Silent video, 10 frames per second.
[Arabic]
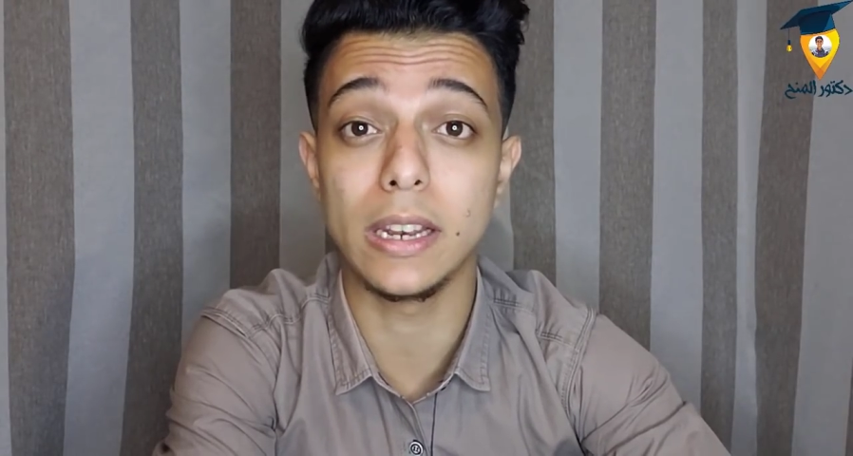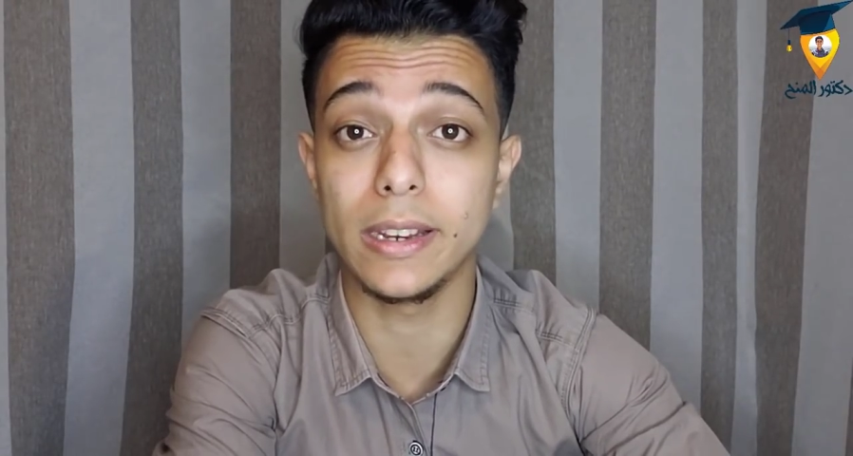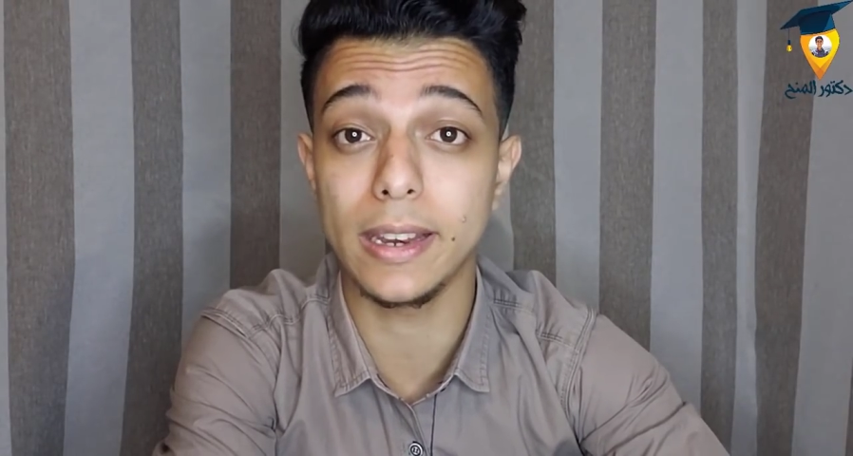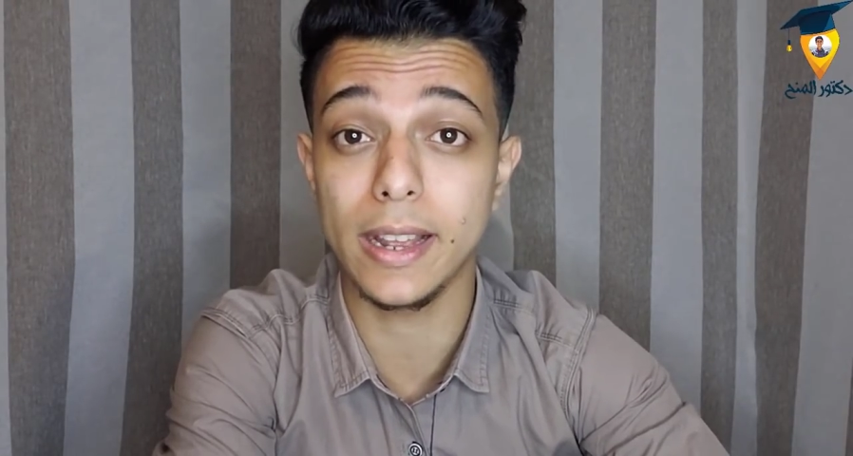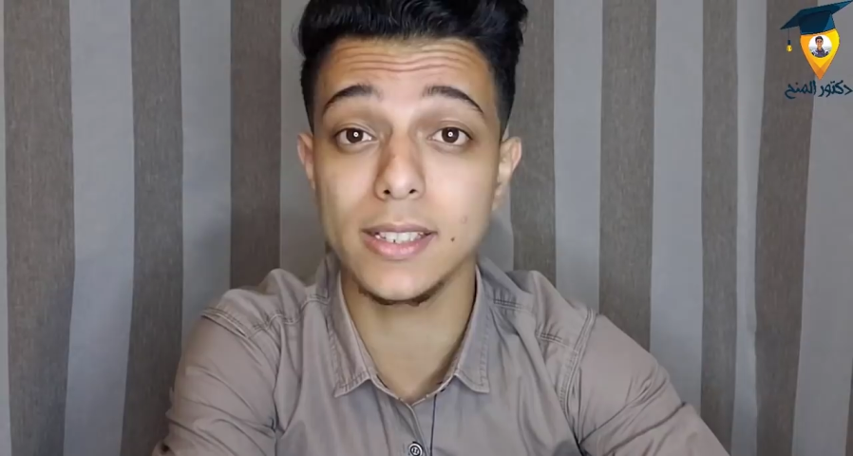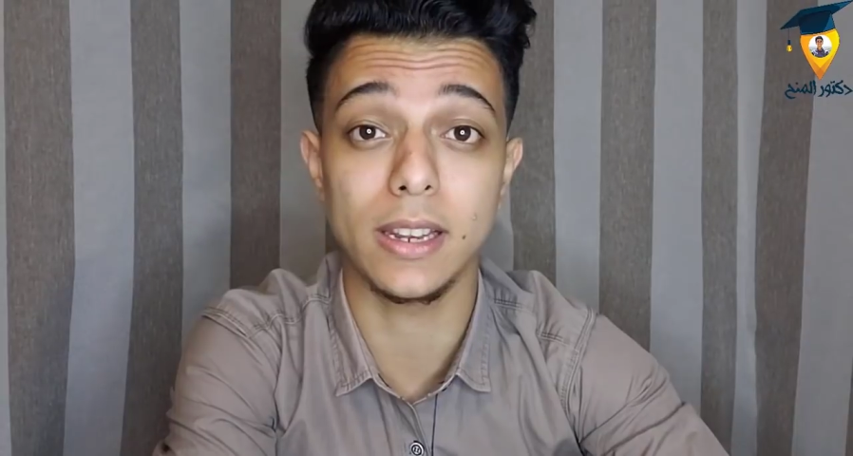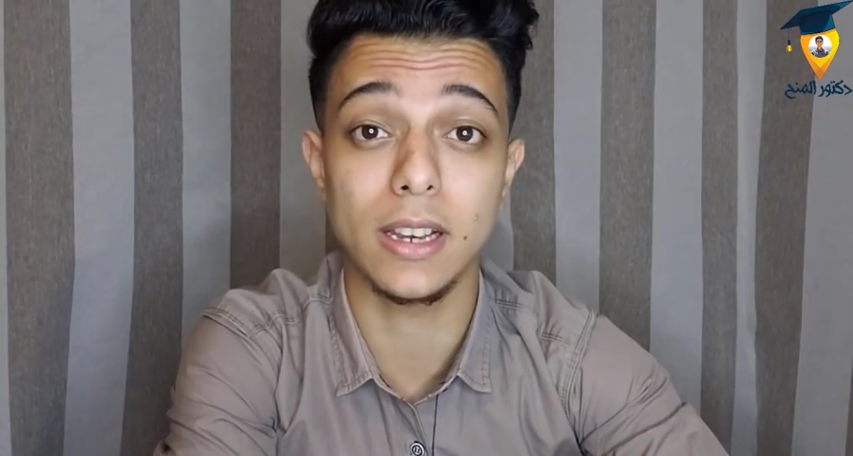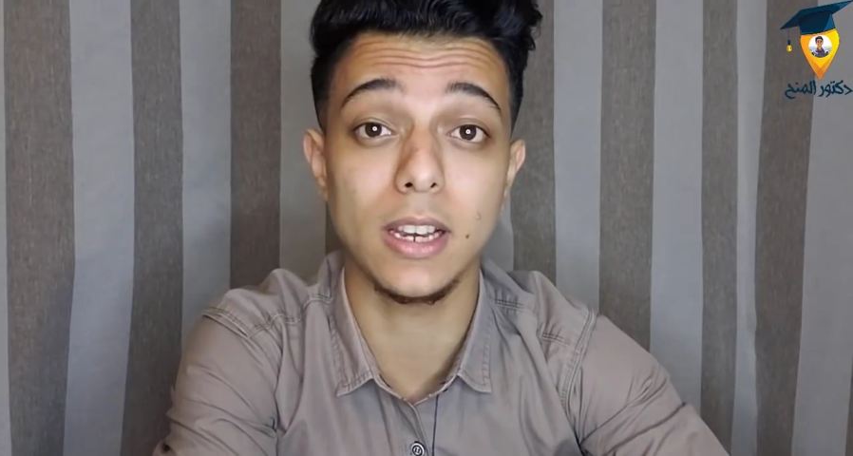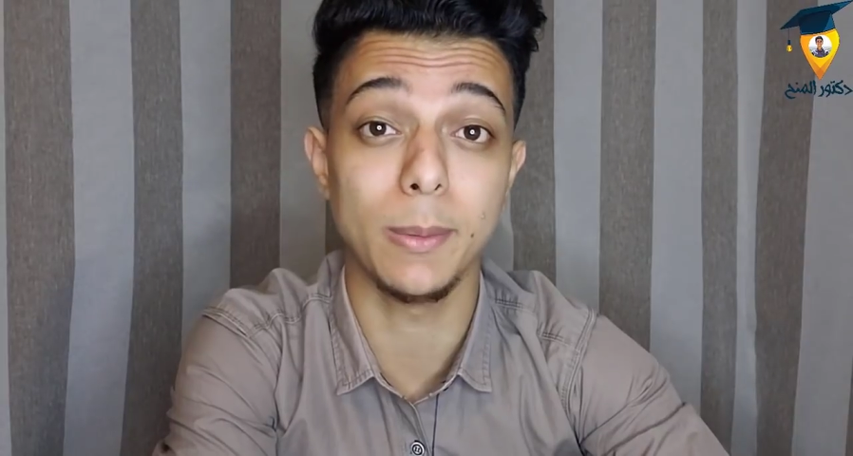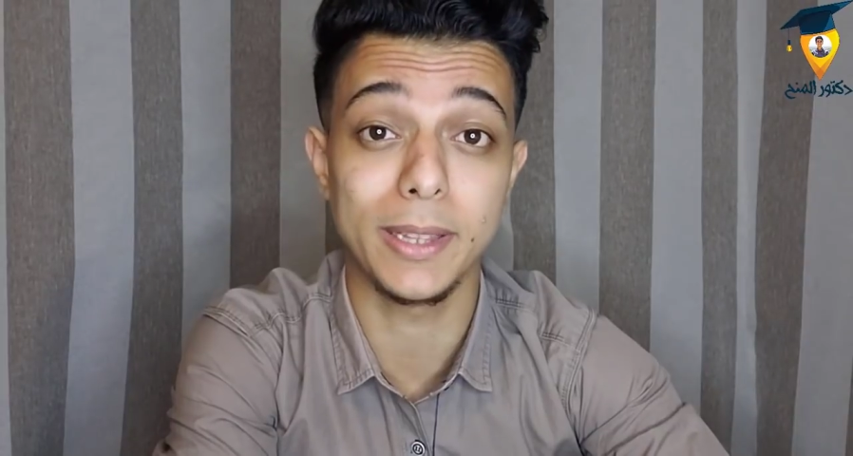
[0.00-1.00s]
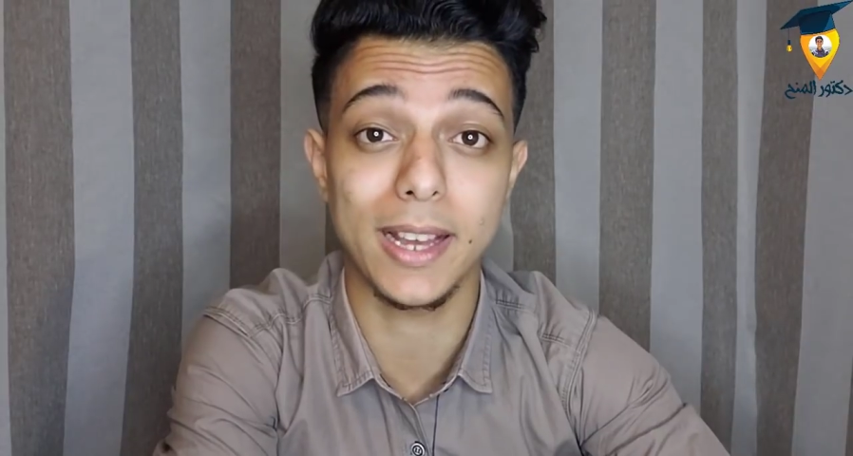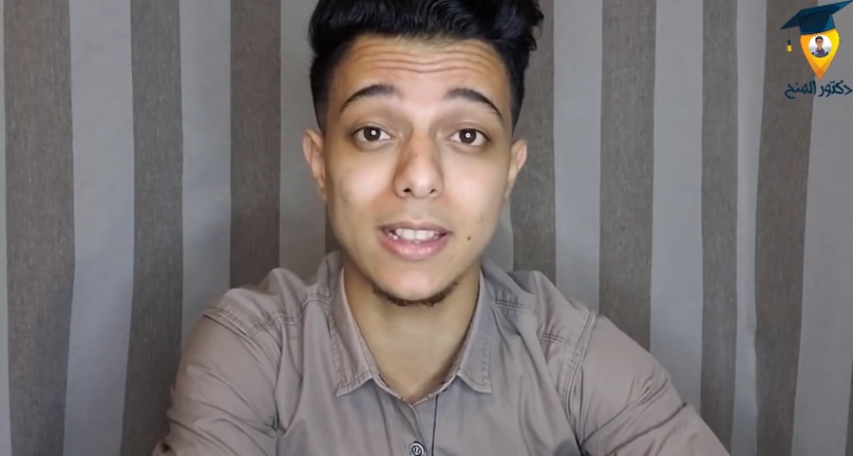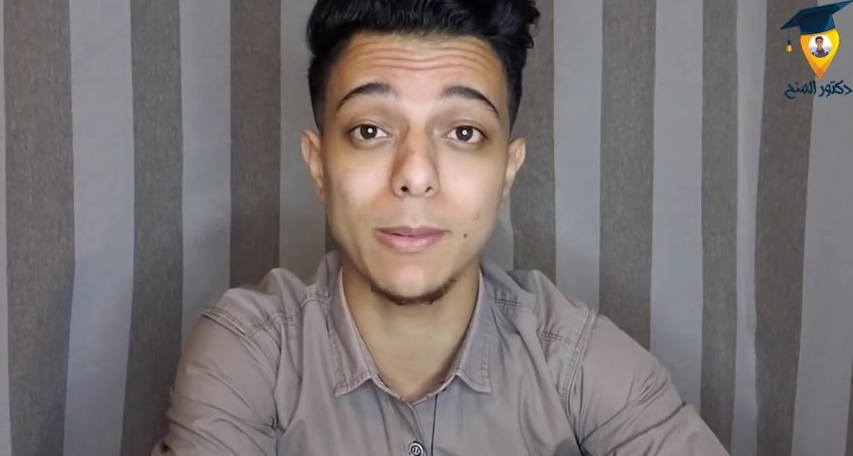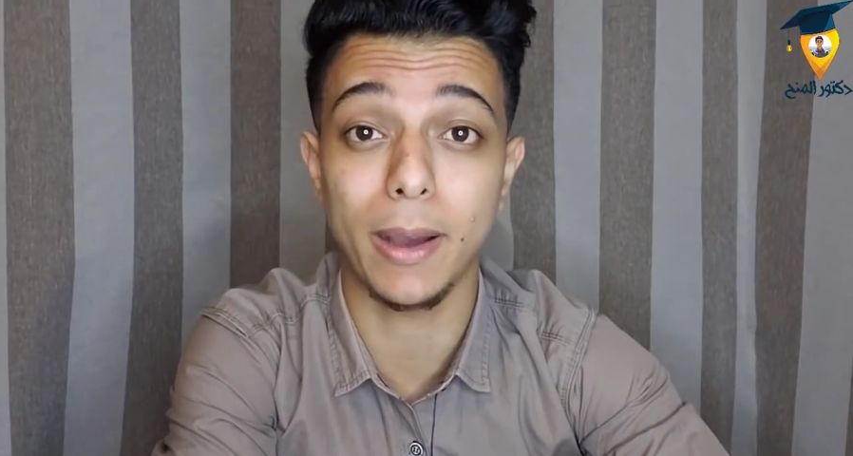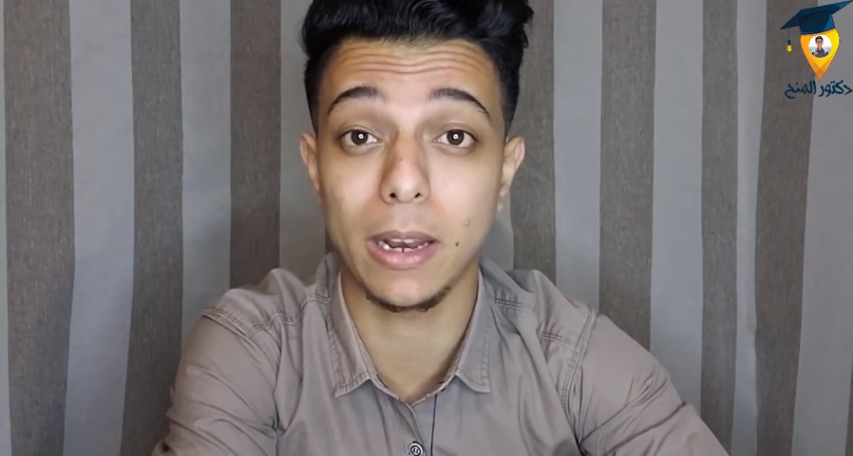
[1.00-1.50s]
للناس اللي
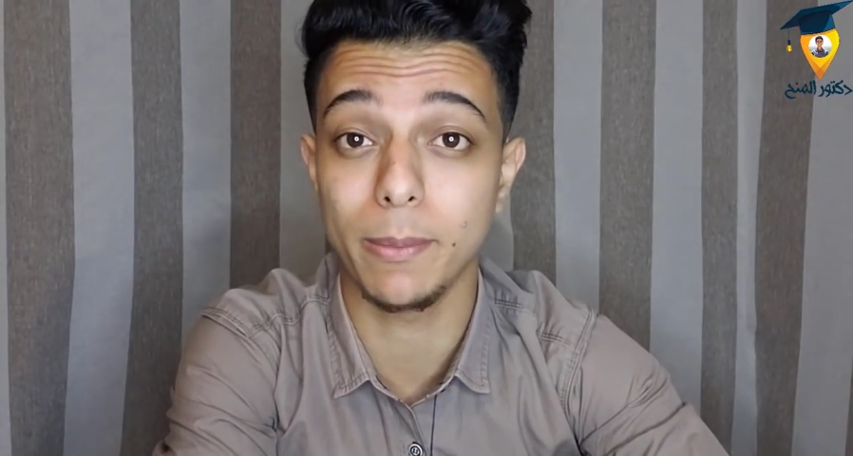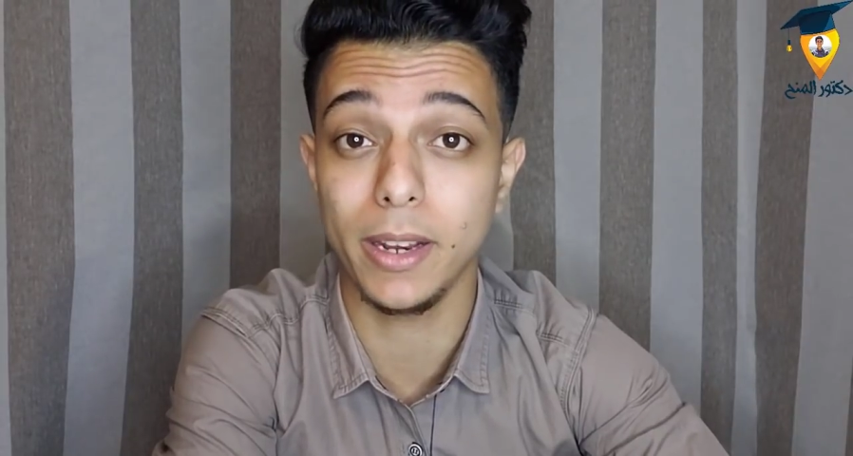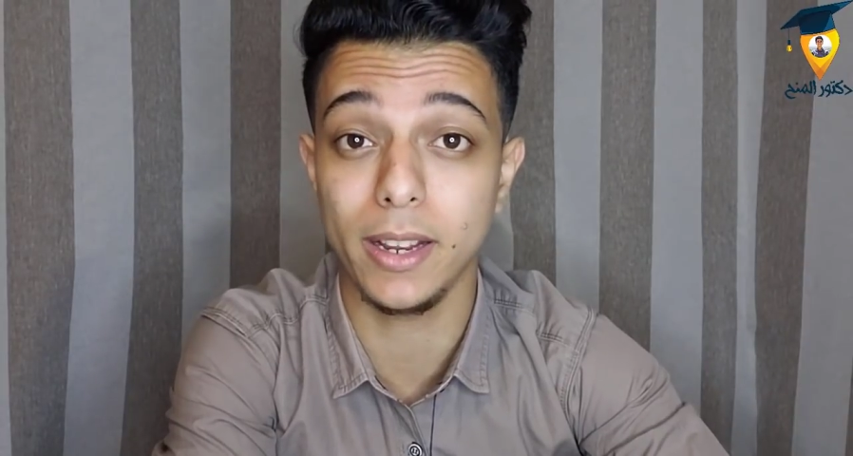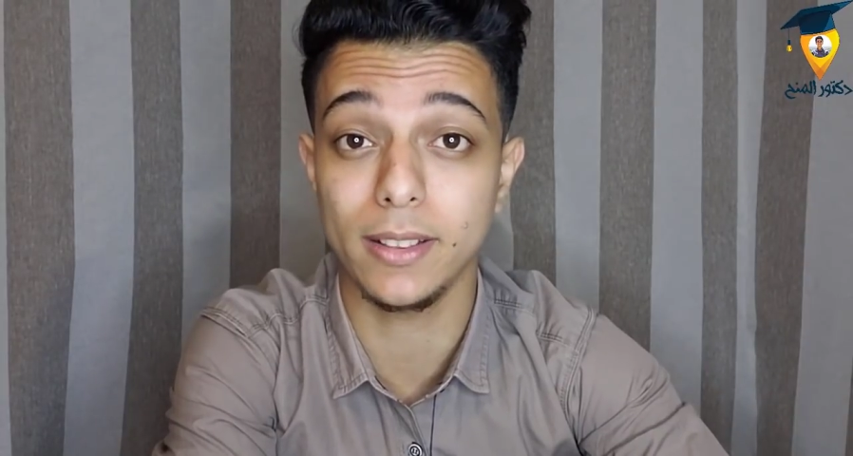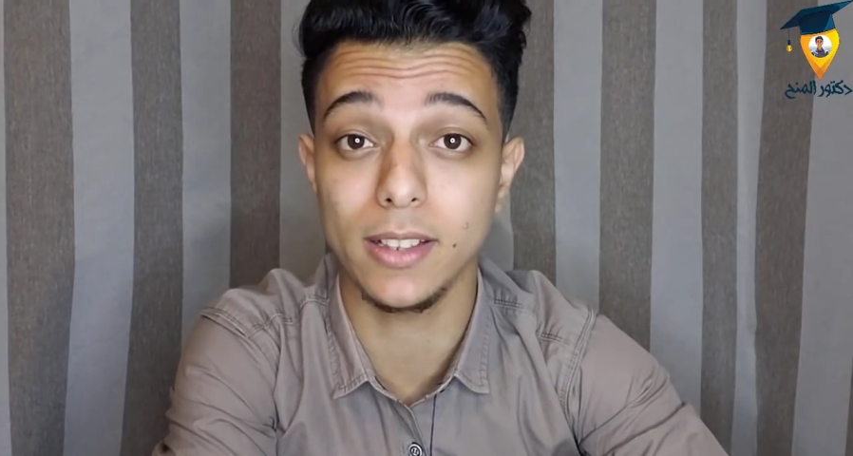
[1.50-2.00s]
بتقدم على منحه